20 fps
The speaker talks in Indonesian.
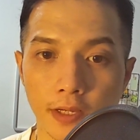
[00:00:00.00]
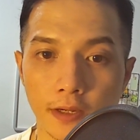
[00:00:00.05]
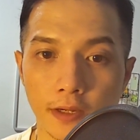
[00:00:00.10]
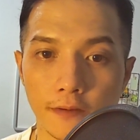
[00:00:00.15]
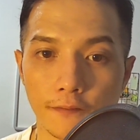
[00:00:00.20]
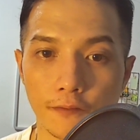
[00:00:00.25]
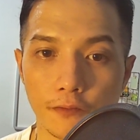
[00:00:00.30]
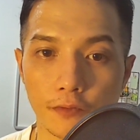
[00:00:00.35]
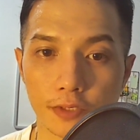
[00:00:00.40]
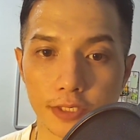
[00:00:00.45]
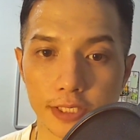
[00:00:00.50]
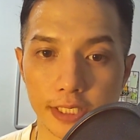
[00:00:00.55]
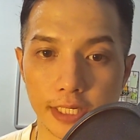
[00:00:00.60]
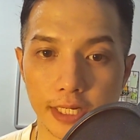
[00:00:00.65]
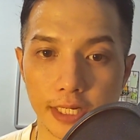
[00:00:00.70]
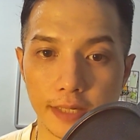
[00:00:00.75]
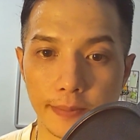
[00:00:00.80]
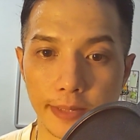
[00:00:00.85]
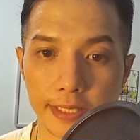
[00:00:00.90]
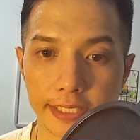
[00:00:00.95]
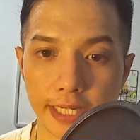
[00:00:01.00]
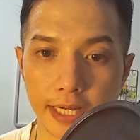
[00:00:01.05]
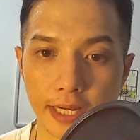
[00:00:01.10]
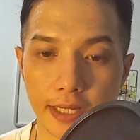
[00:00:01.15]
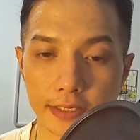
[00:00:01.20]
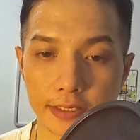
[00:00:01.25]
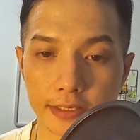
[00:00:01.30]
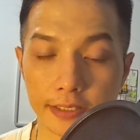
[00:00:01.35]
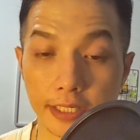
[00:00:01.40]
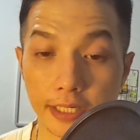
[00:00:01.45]
fungsi dari BCA
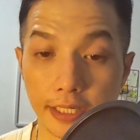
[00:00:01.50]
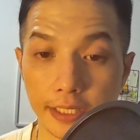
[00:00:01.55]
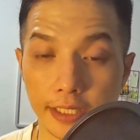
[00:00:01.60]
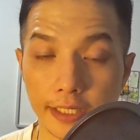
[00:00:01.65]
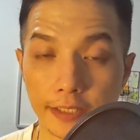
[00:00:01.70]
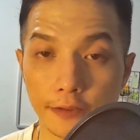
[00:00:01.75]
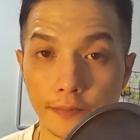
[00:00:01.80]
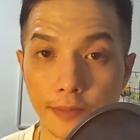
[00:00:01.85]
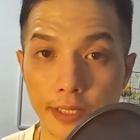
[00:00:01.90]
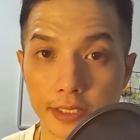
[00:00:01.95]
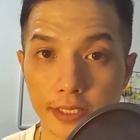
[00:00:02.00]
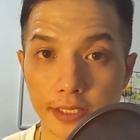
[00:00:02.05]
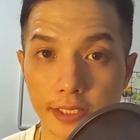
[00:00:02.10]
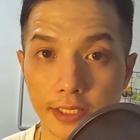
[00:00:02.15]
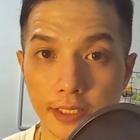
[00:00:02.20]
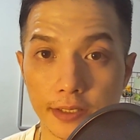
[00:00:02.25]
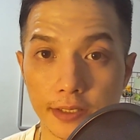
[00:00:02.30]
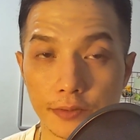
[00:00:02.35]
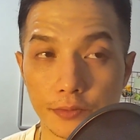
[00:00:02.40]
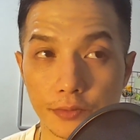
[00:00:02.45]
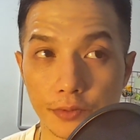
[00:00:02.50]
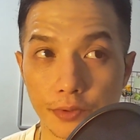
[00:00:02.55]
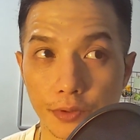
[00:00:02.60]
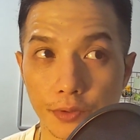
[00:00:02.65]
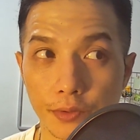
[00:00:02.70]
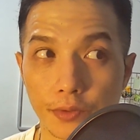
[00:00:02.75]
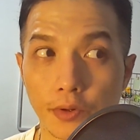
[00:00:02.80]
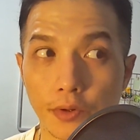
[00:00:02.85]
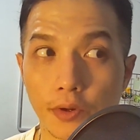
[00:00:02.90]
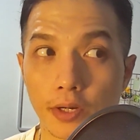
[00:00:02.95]
sendiri itu biasanya
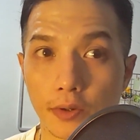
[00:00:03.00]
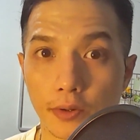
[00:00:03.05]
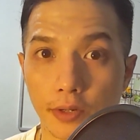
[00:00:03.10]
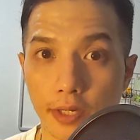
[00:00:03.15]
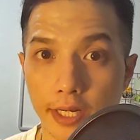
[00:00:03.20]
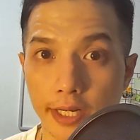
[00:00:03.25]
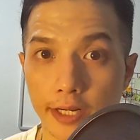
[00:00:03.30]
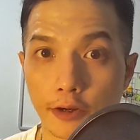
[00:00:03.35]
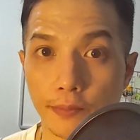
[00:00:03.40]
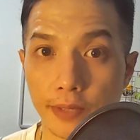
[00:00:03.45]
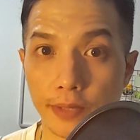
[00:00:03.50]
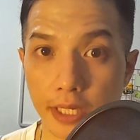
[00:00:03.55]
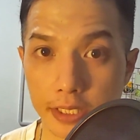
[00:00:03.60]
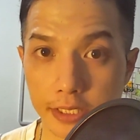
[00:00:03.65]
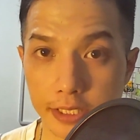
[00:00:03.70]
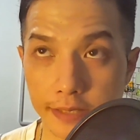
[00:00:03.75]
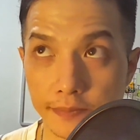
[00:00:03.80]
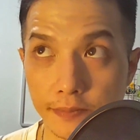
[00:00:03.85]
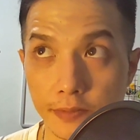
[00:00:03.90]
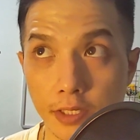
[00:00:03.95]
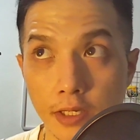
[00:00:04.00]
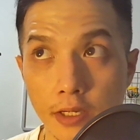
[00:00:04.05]
untuk orang-orang yang hobi nge-gym